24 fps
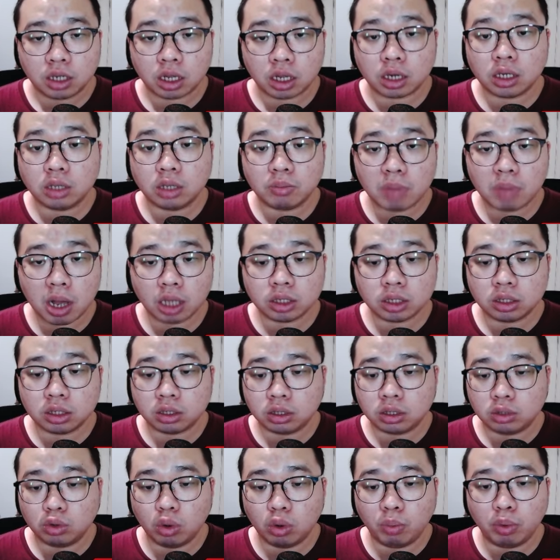Ngeri banget,
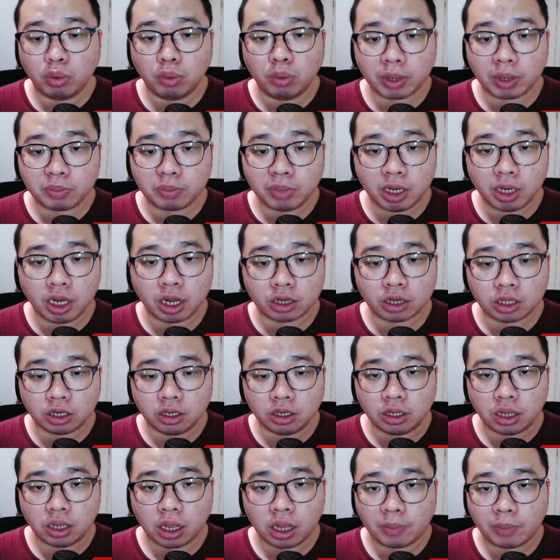24 miliar
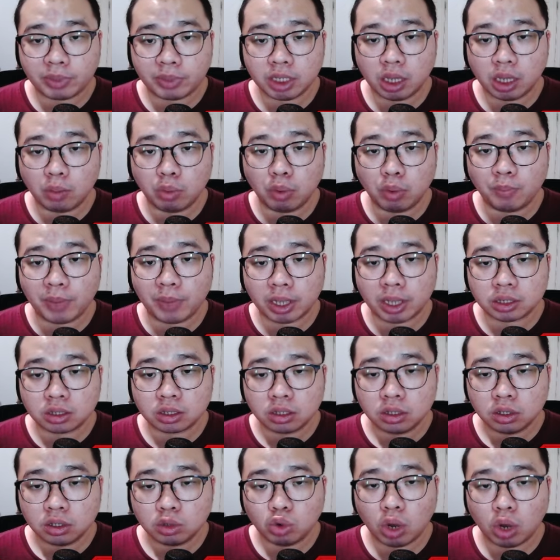tadi berapa 34
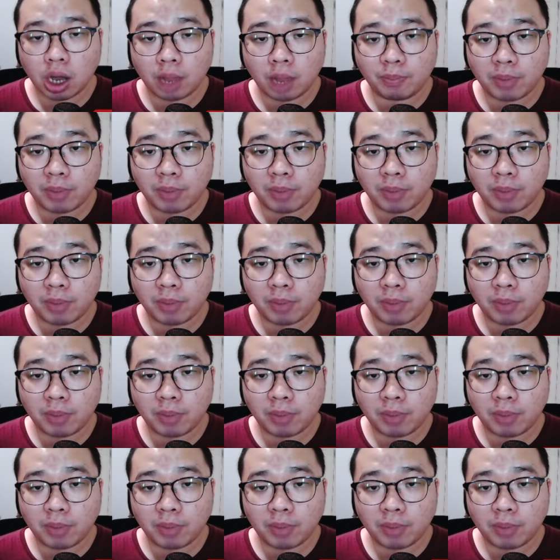28